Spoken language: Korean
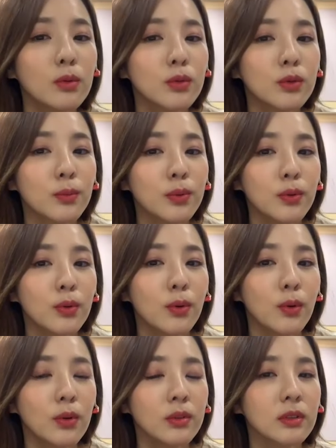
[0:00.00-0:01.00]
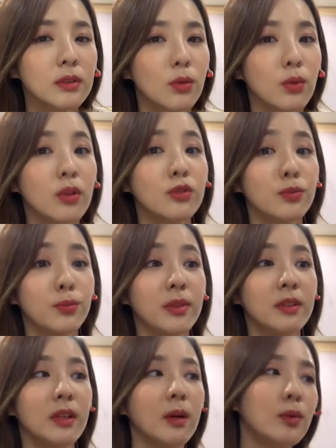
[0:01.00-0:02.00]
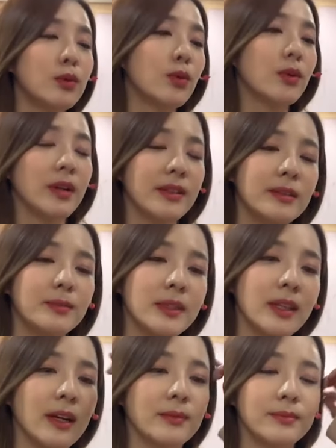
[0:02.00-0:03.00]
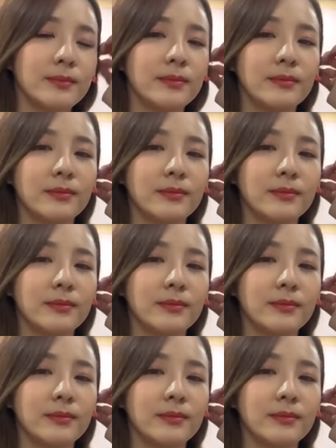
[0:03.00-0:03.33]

목도 좀 풀고 공연 준비를 해보도록 하겠습니다.